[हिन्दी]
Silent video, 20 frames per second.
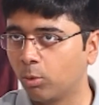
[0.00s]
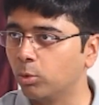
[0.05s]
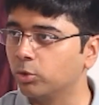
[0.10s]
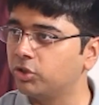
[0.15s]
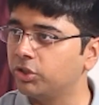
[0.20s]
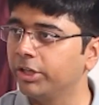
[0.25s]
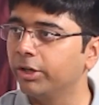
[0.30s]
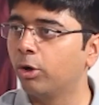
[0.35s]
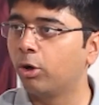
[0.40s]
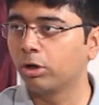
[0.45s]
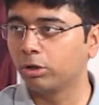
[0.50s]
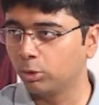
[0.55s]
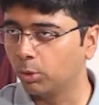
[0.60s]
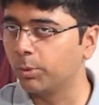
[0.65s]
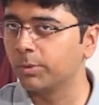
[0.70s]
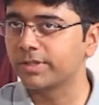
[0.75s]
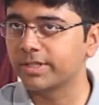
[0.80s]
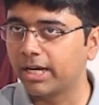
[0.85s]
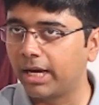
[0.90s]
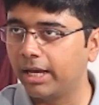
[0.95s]
कोचिंग और
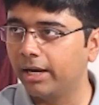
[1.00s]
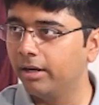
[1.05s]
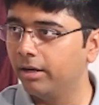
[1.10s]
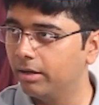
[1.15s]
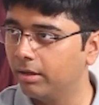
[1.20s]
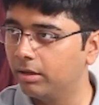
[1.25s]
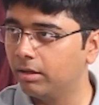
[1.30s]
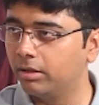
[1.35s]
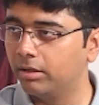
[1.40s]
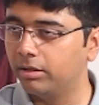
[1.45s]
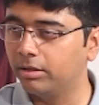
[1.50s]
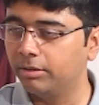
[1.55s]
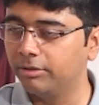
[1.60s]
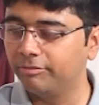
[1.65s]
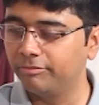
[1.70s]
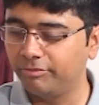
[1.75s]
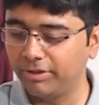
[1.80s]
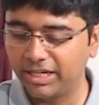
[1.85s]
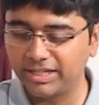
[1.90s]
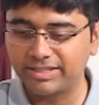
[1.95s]
दो साल
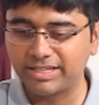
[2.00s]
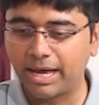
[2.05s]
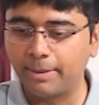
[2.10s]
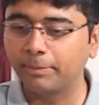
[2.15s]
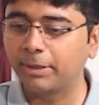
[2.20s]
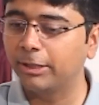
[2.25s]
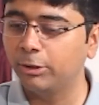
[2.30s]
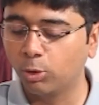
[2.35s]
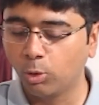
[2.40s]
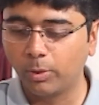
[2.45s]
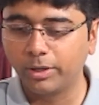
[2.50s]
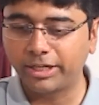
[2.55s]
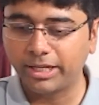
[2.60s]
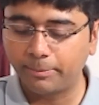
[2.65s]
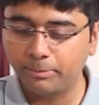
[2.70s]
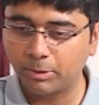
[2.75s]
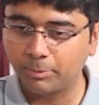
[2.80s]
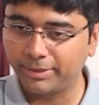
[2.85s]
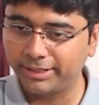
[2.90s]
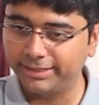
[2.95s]
एग्ज़ाम के दो
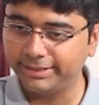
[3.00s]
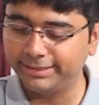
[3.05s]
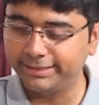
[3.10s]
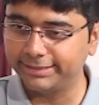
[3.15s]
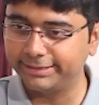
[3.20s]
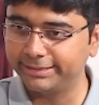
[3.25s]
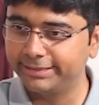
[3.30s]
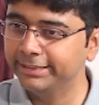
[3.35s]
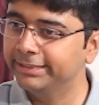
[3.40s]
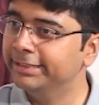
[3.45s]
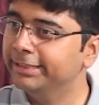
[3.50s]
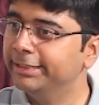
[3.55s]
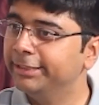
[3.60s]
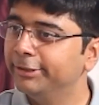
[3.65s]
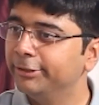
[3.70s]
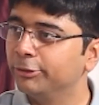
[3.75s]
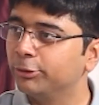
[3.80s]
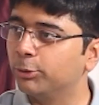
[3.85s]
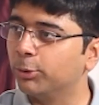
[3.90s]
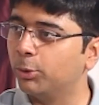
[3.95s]
अटैम्प्ट मैंने दिए थे
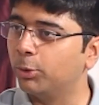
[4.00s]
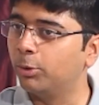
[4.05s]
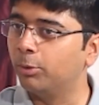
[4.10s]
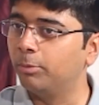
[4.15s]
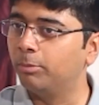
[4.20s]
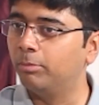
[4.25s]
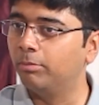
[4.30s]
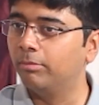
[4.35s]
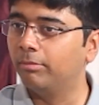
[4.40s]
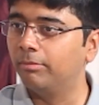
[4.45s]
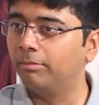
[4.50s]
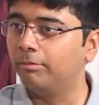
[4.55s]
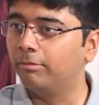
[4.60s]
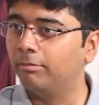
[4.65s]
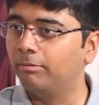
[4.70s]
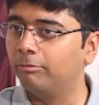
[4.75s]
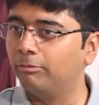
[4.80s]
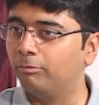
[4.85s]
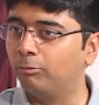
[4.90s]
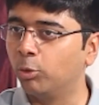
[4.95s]
तो
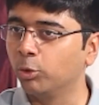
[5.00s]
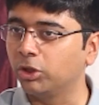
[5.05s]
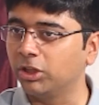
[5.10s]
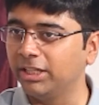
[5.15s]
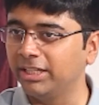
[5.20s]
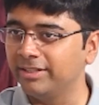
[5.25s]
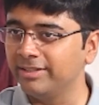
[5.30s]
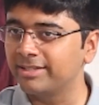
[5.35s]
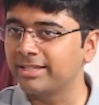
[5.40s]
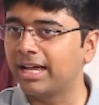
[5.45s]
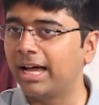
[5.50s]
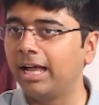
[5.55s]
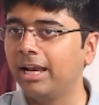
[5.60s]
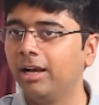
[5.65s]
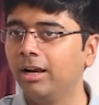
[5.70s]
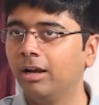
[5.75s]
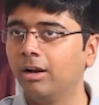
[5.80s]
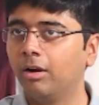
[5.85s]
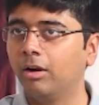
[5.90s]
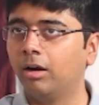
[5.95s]
वो तीन साल
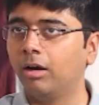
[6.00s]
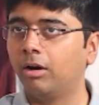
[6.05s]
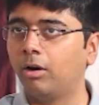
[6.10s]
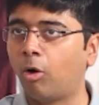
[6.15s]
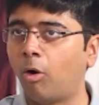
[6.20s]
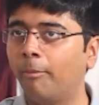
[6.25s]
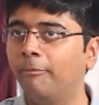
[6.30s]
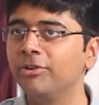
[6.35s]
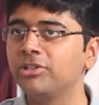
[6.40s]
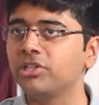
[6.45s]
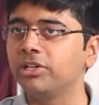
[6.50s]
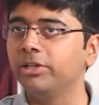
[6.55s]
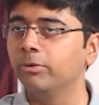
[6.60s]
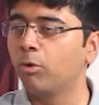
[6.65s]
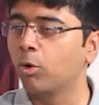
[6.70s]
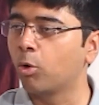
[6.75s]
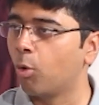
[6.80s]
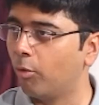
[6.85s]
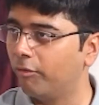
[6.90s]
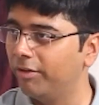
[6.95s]
ऑब्वियसली
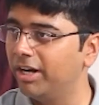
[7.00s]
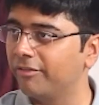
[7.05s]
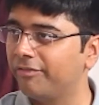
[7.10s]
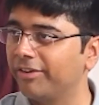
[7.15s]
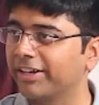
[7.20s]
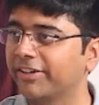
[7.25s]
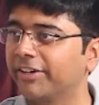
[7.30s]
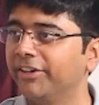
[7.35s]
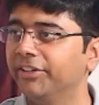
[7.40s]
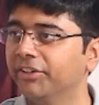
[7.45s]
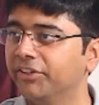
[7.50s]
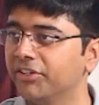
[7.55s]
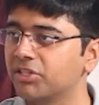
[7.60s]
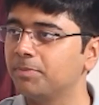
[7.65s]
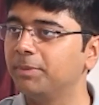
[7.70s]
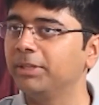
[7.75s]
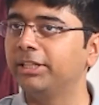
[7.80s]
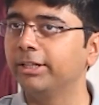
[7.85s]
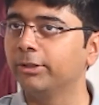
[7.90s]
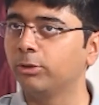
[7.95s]
वो कोविड अफेक्टेड
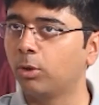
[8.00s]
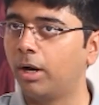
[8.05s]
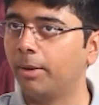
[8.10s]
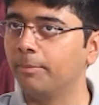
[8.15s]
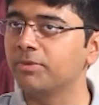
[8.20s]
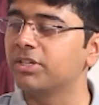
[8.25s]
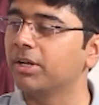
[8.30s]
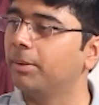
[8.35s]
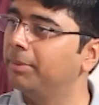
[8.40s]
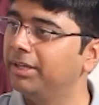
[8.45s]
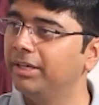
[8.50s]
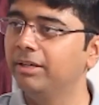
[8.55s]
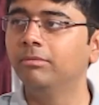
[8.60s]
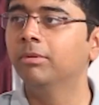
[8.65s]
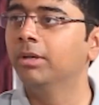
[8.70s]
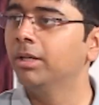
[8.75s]
ईयर्स भी थे तो हम सभी